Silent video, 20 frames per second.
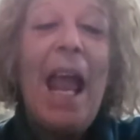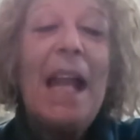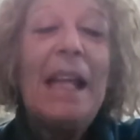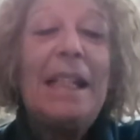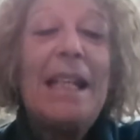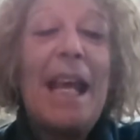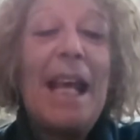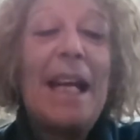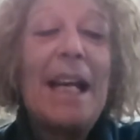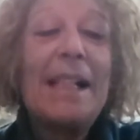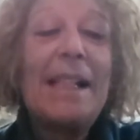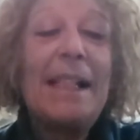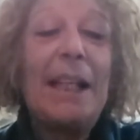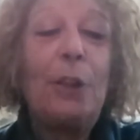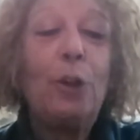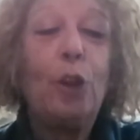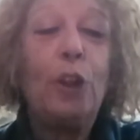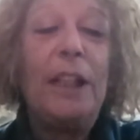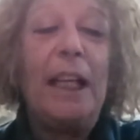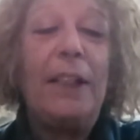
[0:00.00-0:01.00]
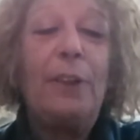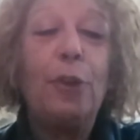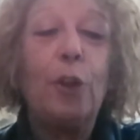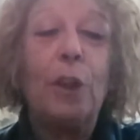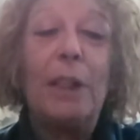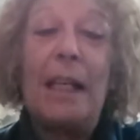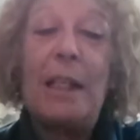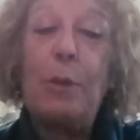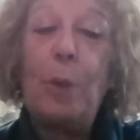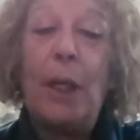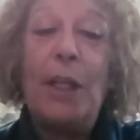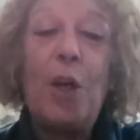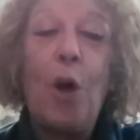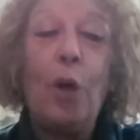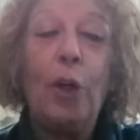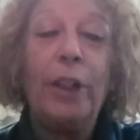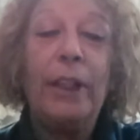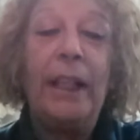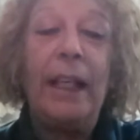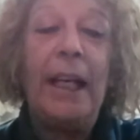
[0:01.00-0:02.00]
Gli era stato detto dai suoi
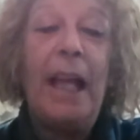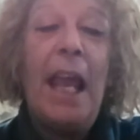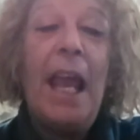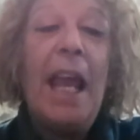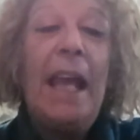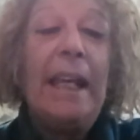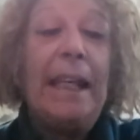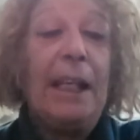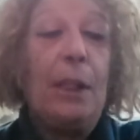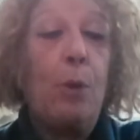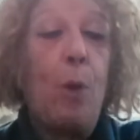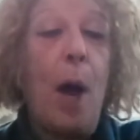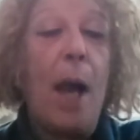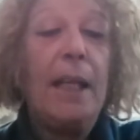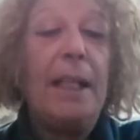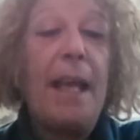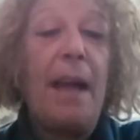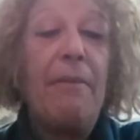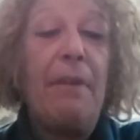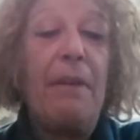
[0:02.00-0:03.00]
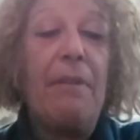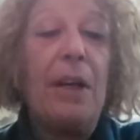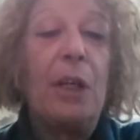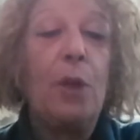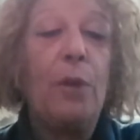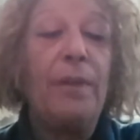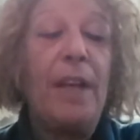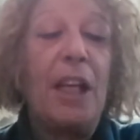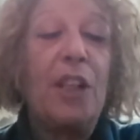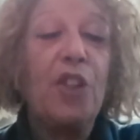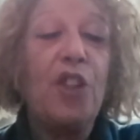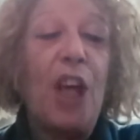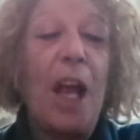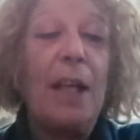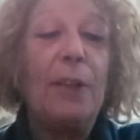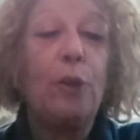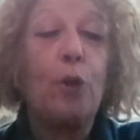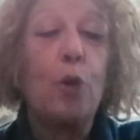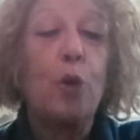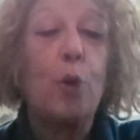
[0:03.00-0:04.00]
nonni, i quali avevano
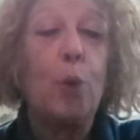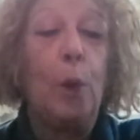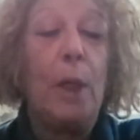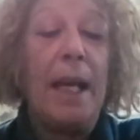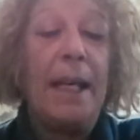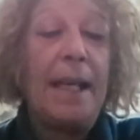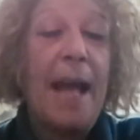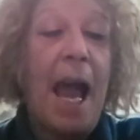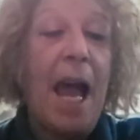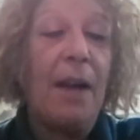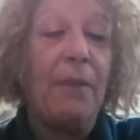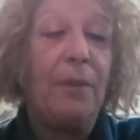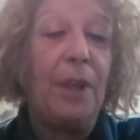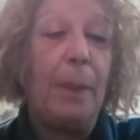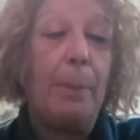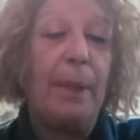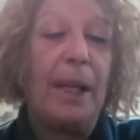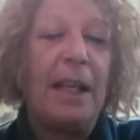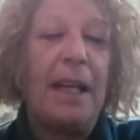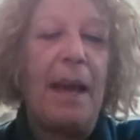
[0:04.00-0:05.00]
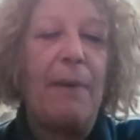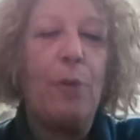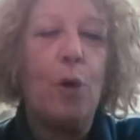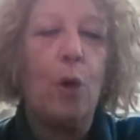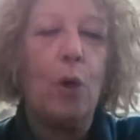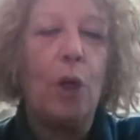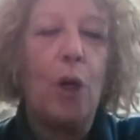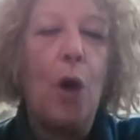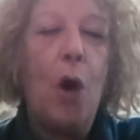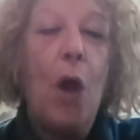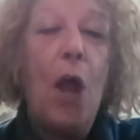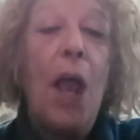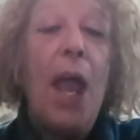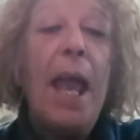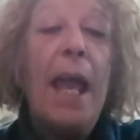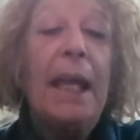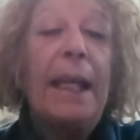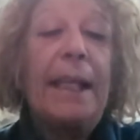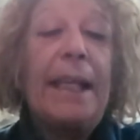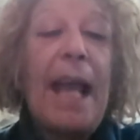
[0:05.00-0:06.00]
viaggiato sulle navi per lavoro,
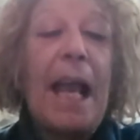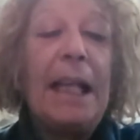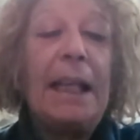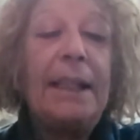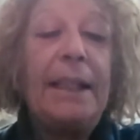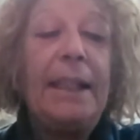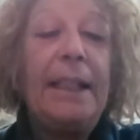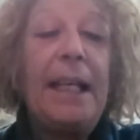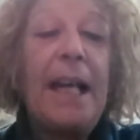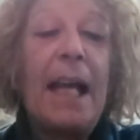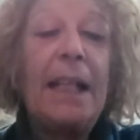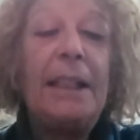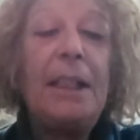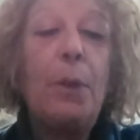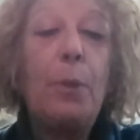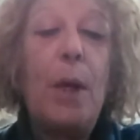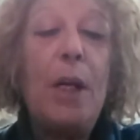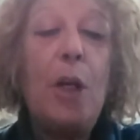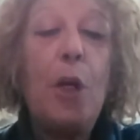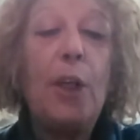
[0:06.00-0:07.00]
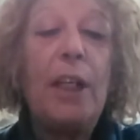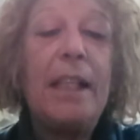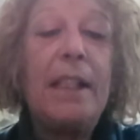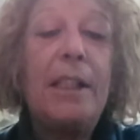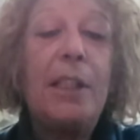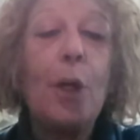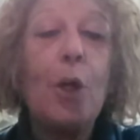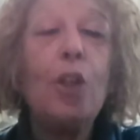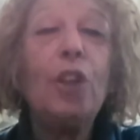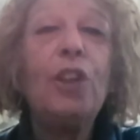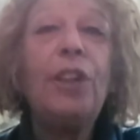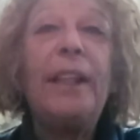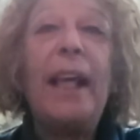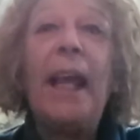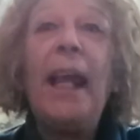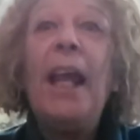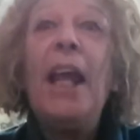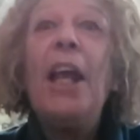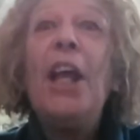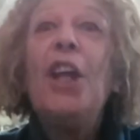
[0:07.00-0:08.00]
che al di là di
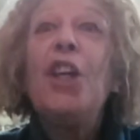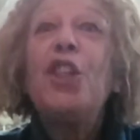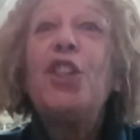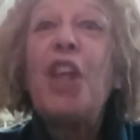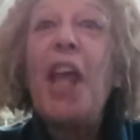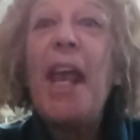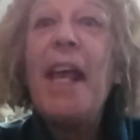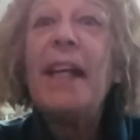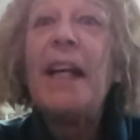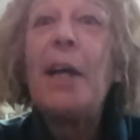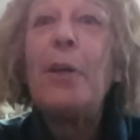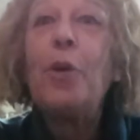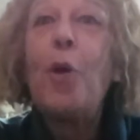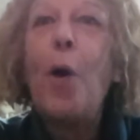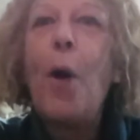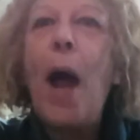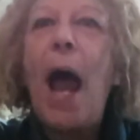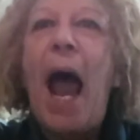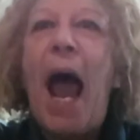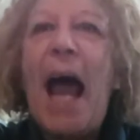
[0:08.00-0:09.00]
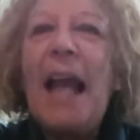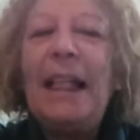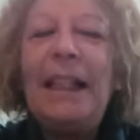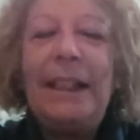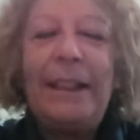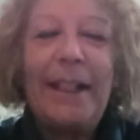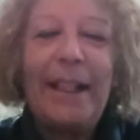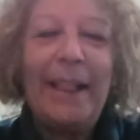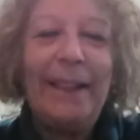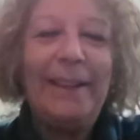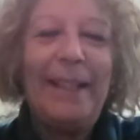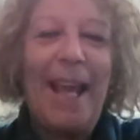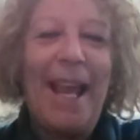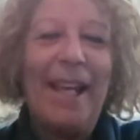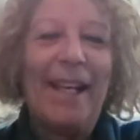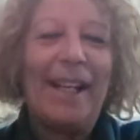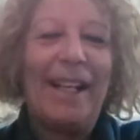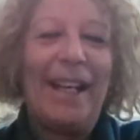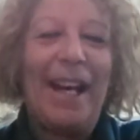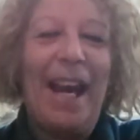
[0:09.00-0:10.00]
quell'orizzonte c'erano altre
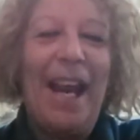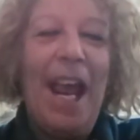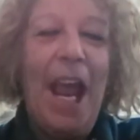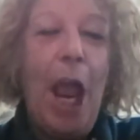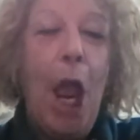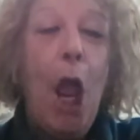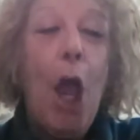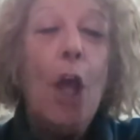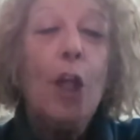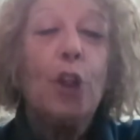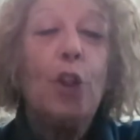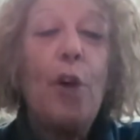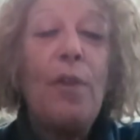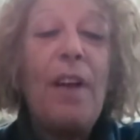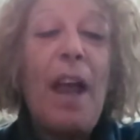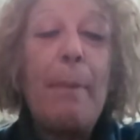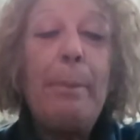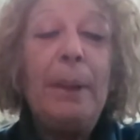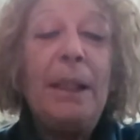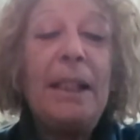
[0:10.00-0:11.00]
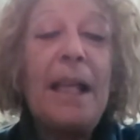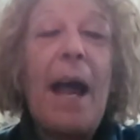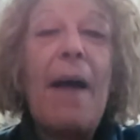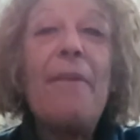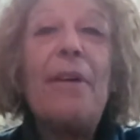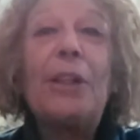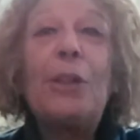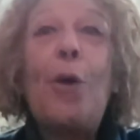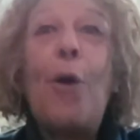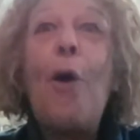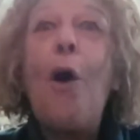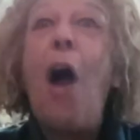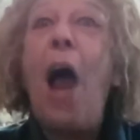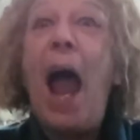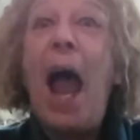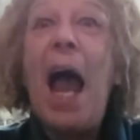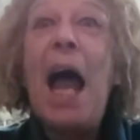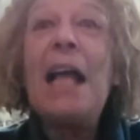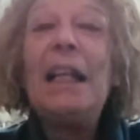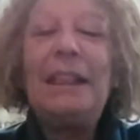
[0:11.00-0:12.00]
terre, dove abitavano
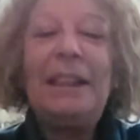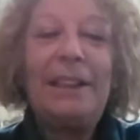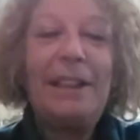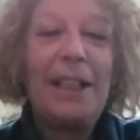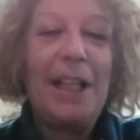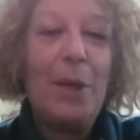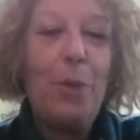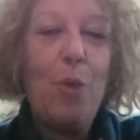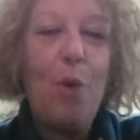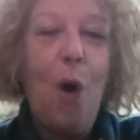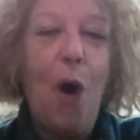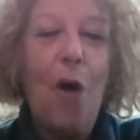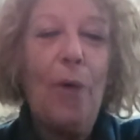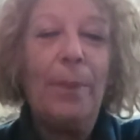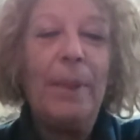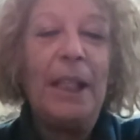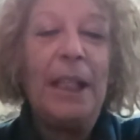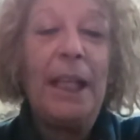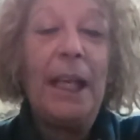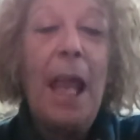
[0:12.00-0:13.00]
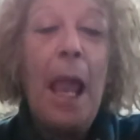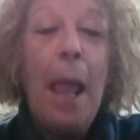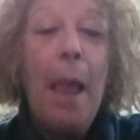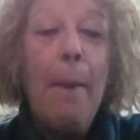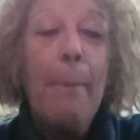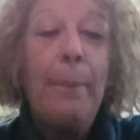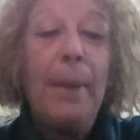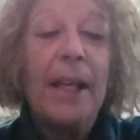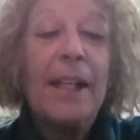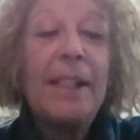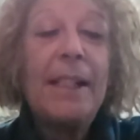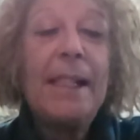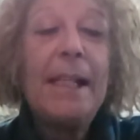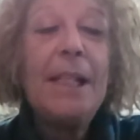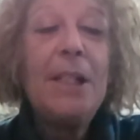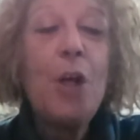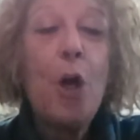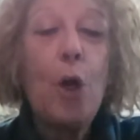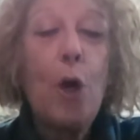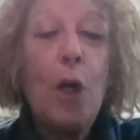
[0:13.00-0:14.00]
altri uomini,
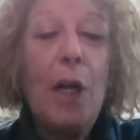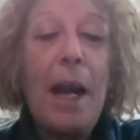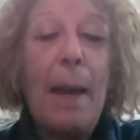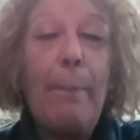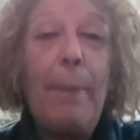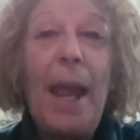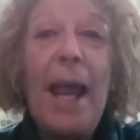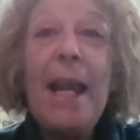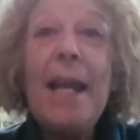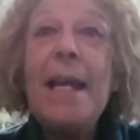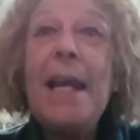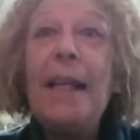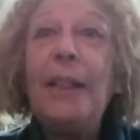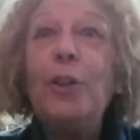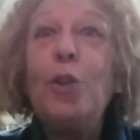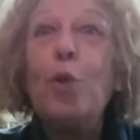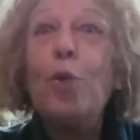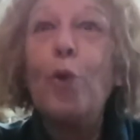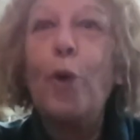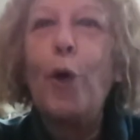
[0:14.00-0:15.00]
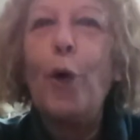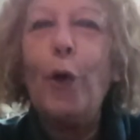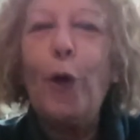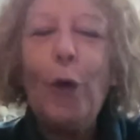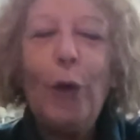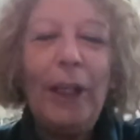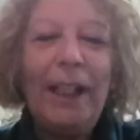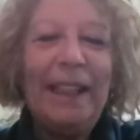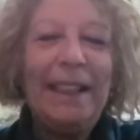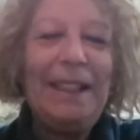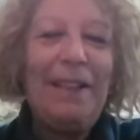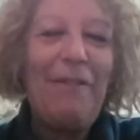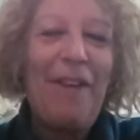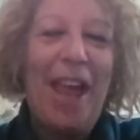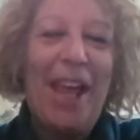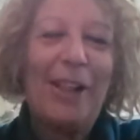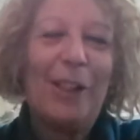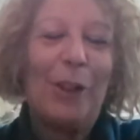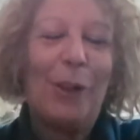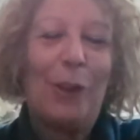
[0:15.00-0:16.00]
persino con la pelle di un colore
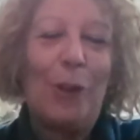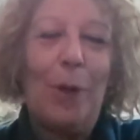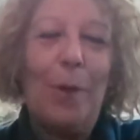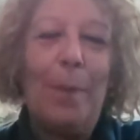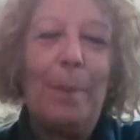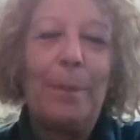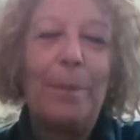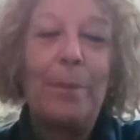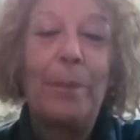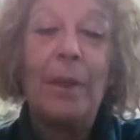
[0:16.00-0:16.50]
diverso.